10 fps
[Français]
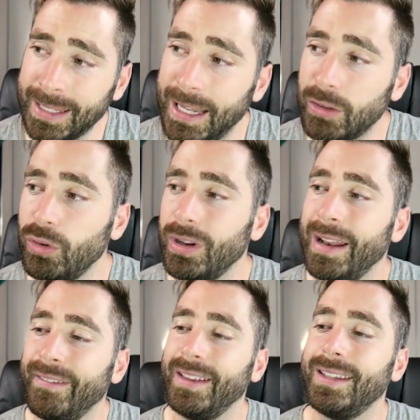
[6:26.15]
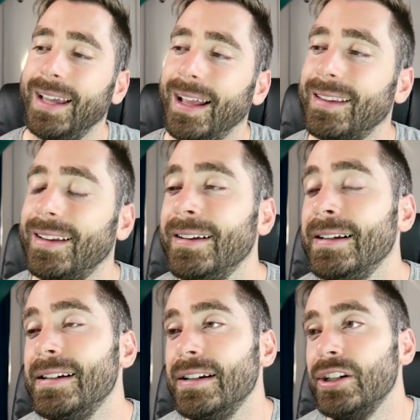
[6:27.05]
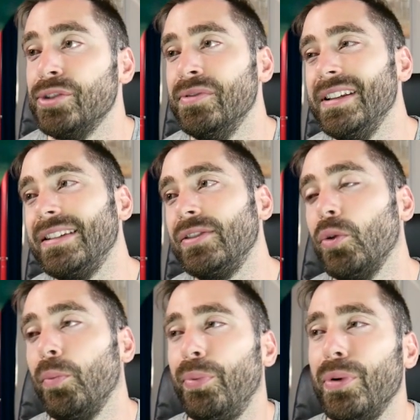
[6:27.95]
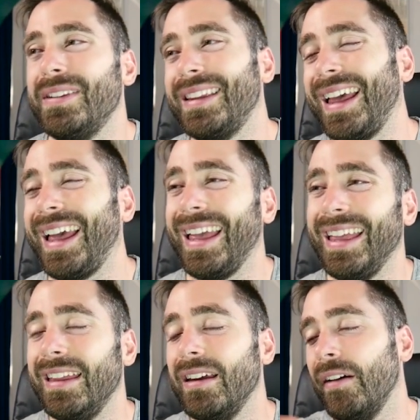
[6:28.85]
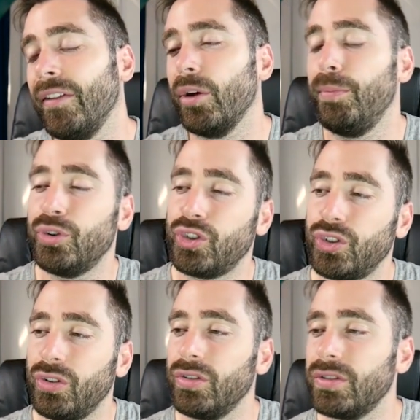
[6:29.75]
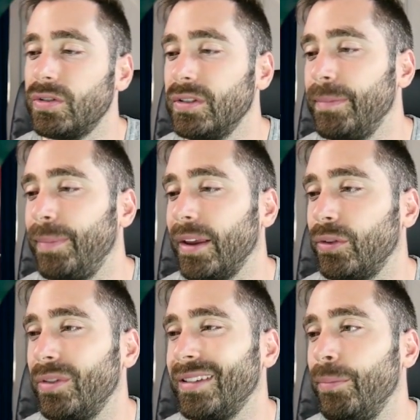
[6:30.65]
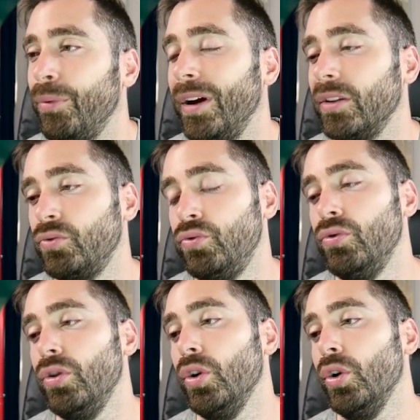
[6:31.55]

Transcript: Quelle tu on en a 24. Je me dis que si on peut se créer avec un peu de chance des persos, ça pourrait être cool.